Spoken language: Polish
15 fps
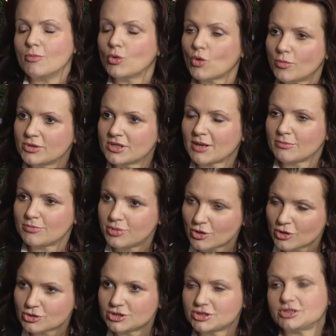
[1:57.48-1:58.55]
byłoby nam
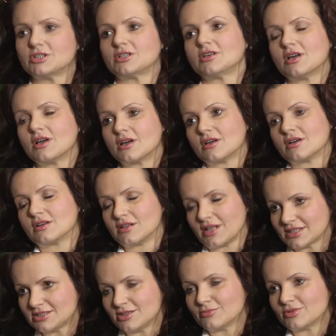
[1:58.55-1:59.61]
prościej
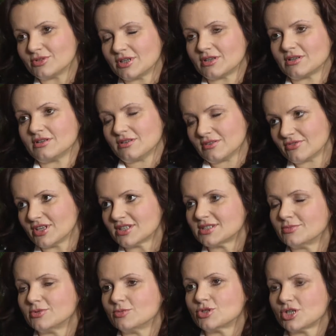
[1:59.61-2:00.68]
w
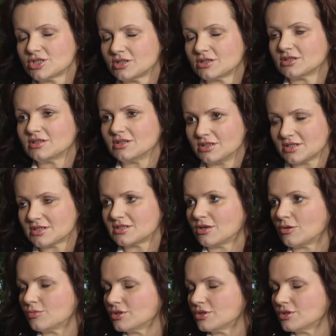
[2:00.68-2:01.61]
następnym czasie Ale je zrobić.